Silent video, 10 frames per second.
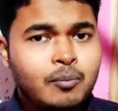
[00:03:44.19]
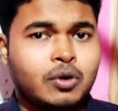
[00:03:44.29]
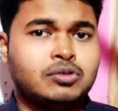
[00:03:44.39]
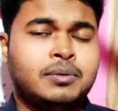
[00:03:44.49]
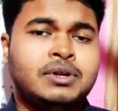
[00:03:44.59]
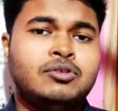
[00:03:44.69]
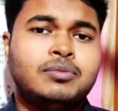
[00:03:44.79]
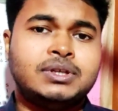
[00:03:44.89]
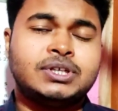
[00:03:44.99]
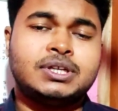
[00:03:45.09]
বর্ধমান
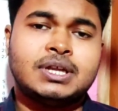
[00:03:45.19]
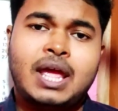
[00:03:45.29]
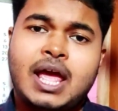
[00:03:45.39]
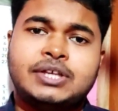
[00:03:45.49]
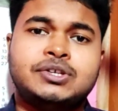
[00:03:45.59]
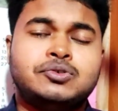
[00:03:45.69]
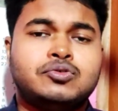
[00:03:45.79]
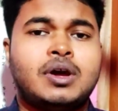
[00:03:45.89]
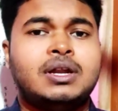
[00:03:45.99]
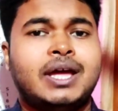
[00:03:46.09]
ইউনিভার্সিটির অ্যাজ
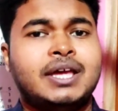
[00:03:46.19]
ইউজুয়াল